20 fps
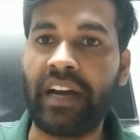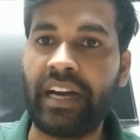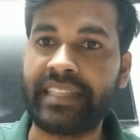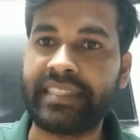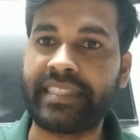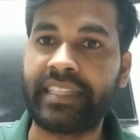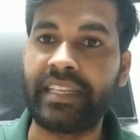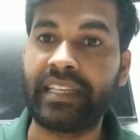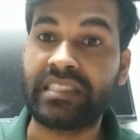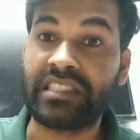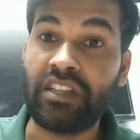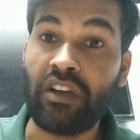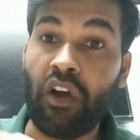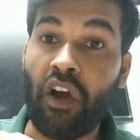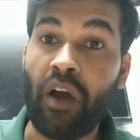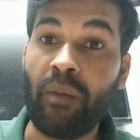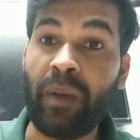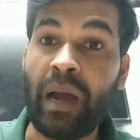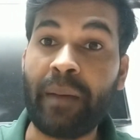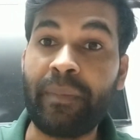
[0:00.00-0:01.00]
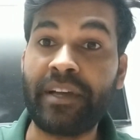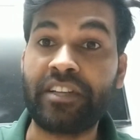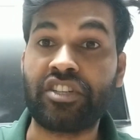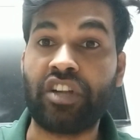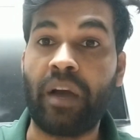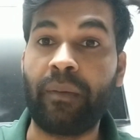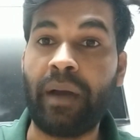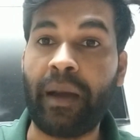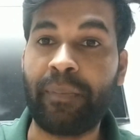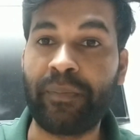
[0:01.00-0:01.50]
আছে যে অভাবে
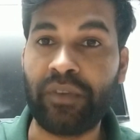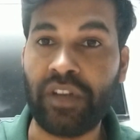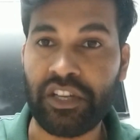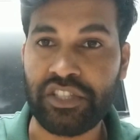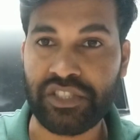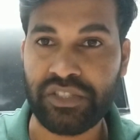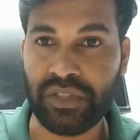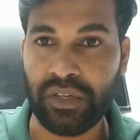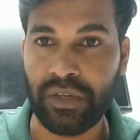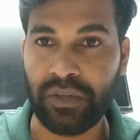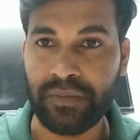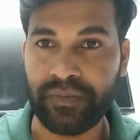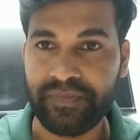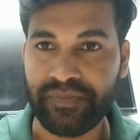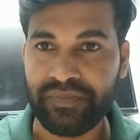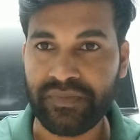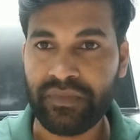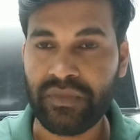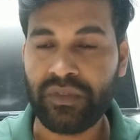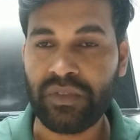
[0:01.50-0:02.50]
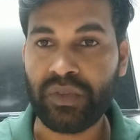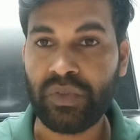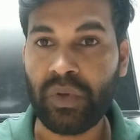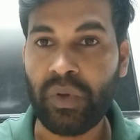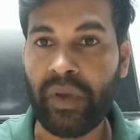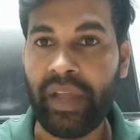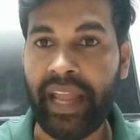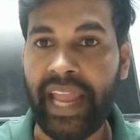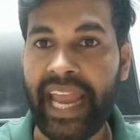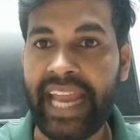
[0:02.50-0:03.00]
স্বভাব নষ্ট তো
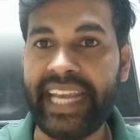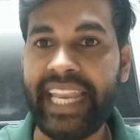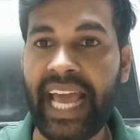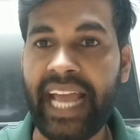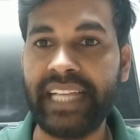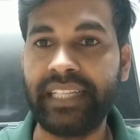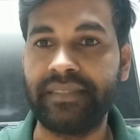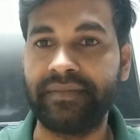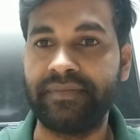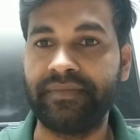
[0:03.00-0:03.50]
এইটাই